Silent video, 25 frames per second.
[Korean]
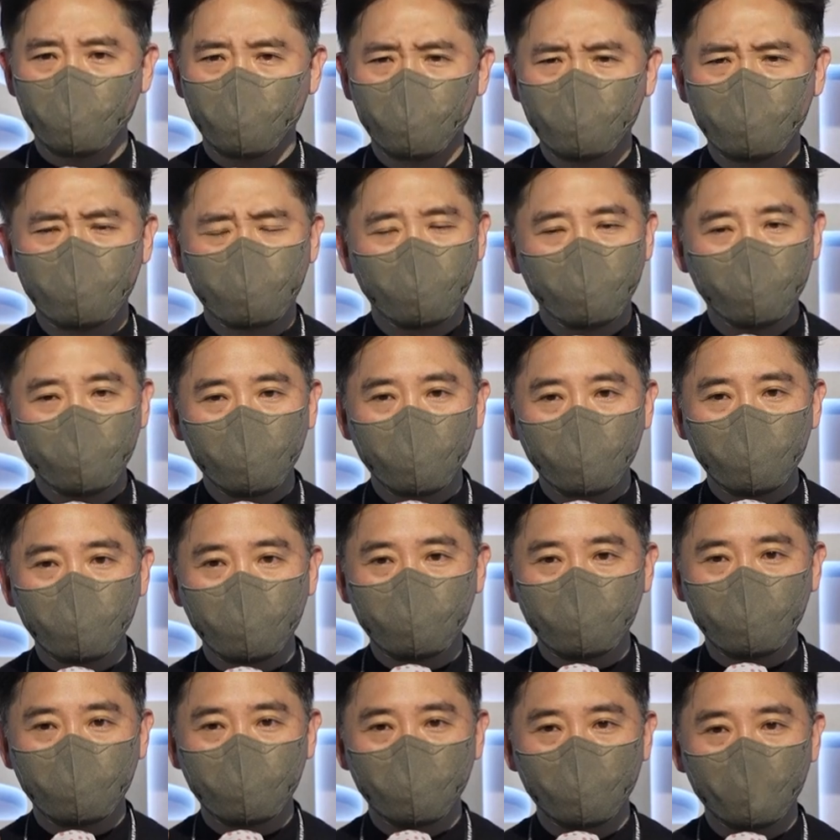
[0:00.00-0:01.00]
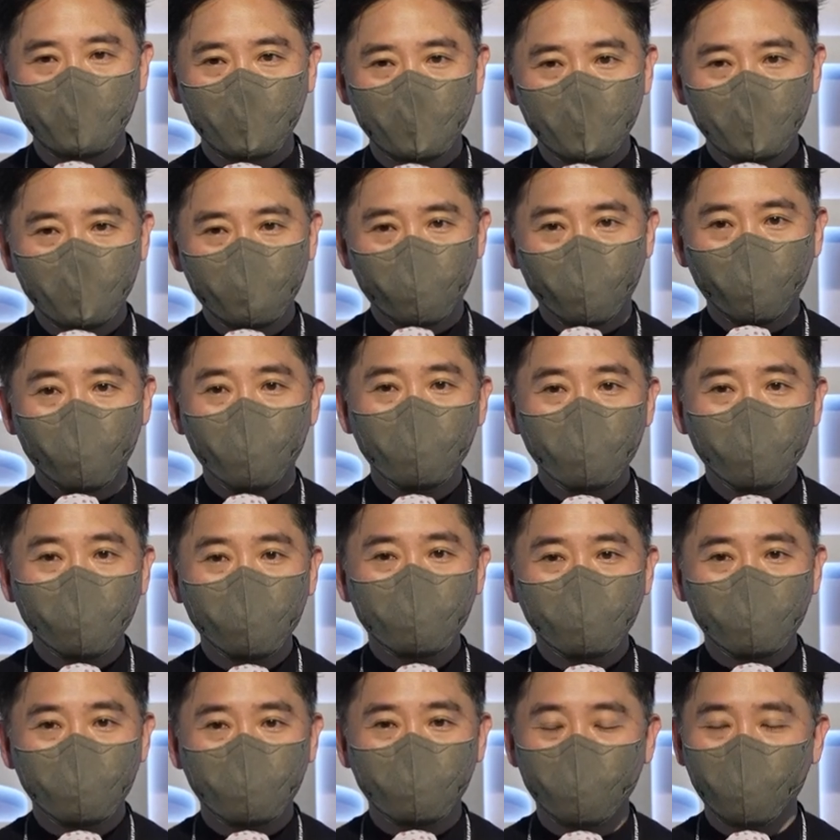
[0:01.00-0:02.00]
거긴 그런 게 사실
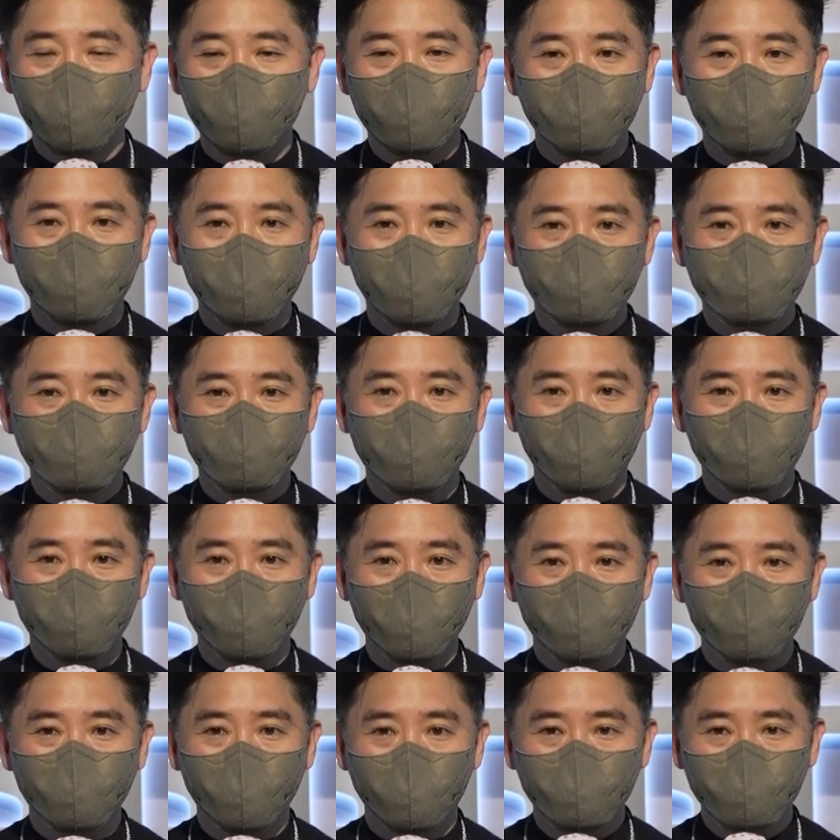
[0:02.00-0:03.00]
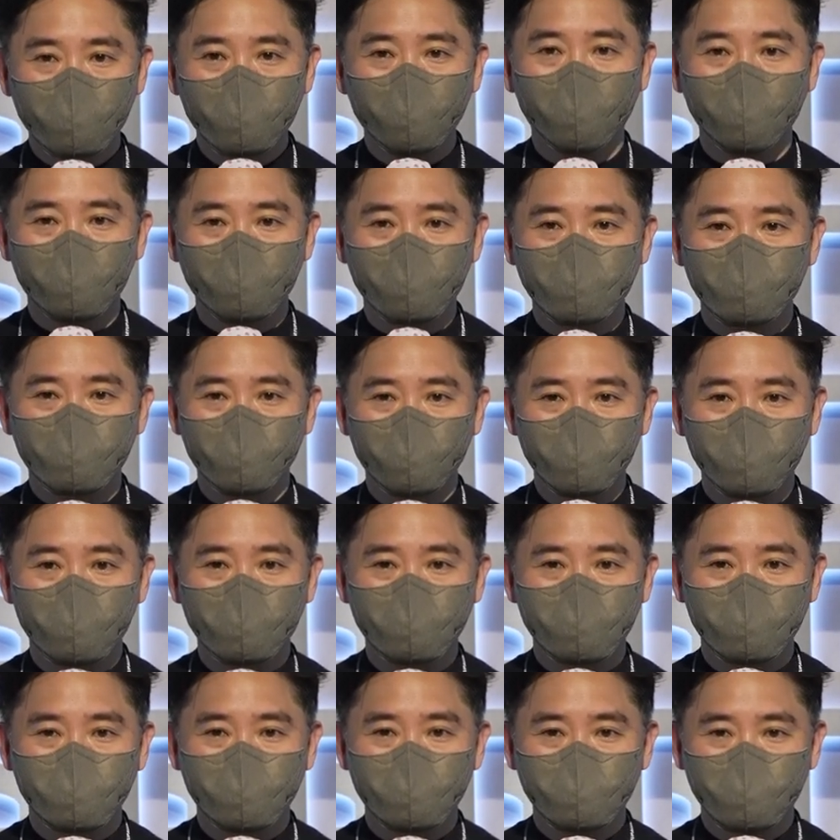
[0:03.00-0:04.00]
포리너한테 그런 걸 기대할 수가 없, 없는 것 같아요.
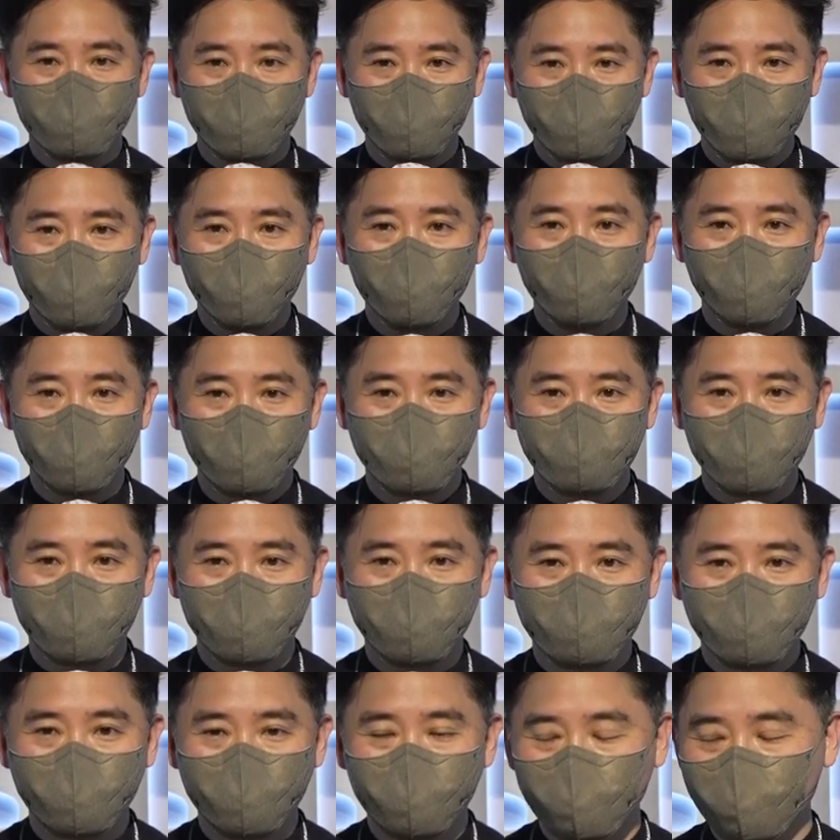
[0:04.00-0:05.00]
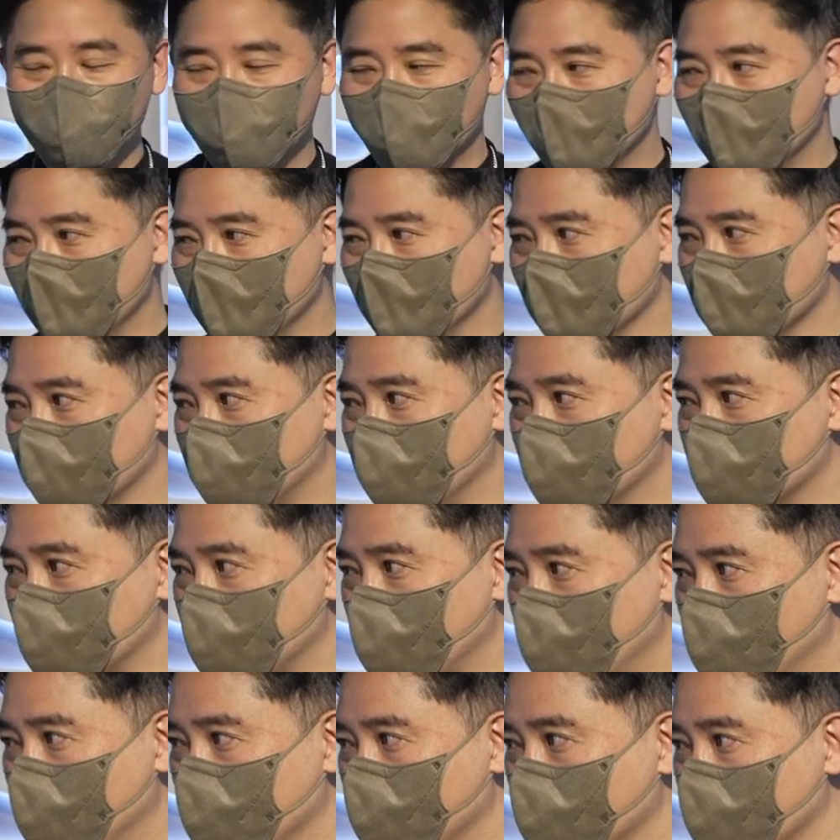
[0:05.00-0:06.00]
저희는 이제 그 포리너 입장에서
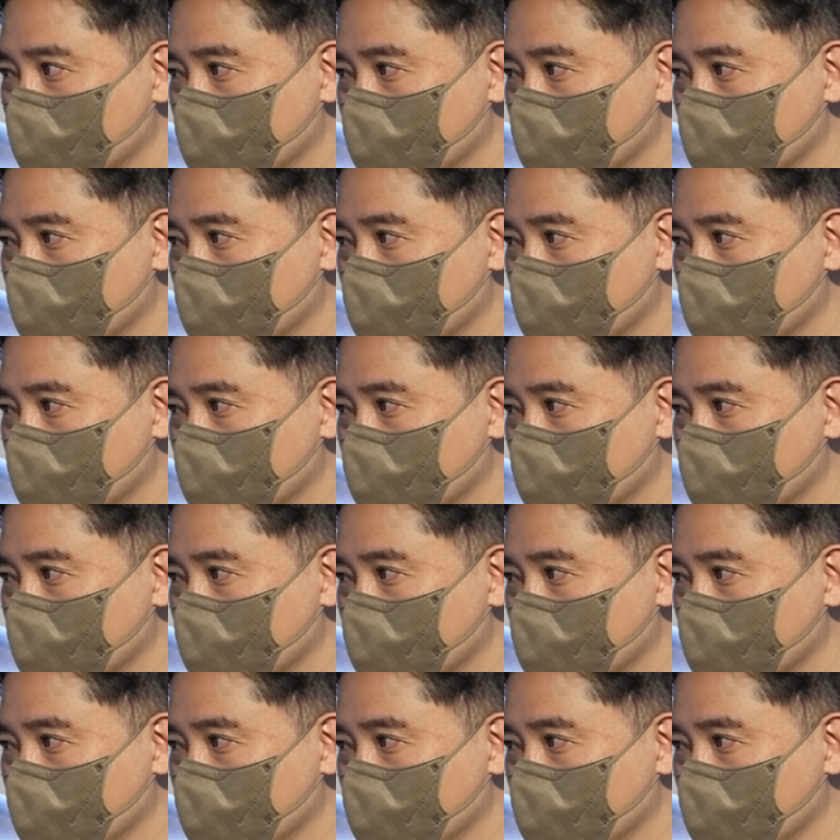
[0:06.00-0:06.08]
그래서